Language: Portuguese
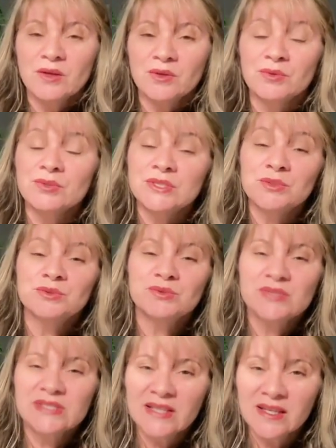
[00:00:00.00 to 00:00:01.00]
e o
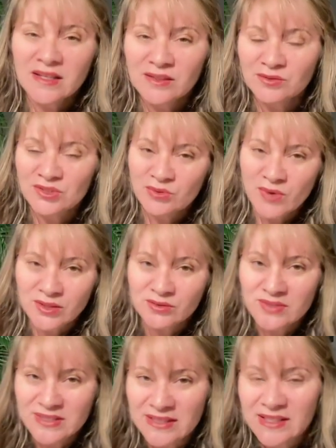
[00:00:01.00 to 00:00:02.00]
segundo C, dos
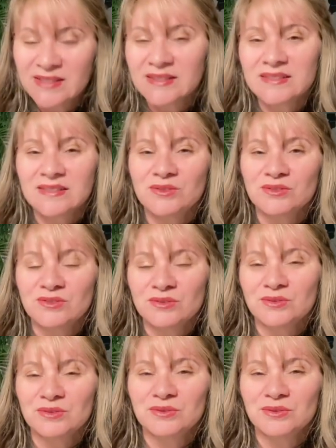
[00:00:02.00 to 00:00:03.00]
quatro Cs do,
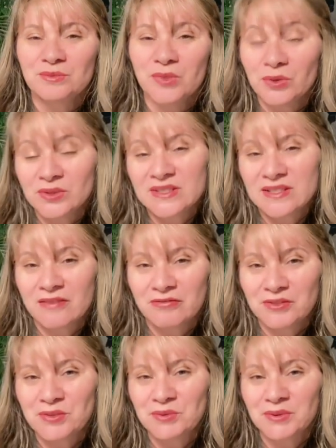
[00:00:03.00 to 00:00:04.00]
do, do meu
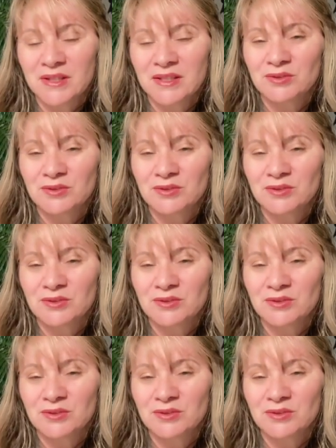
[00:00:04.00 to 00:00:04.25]
desafio, né?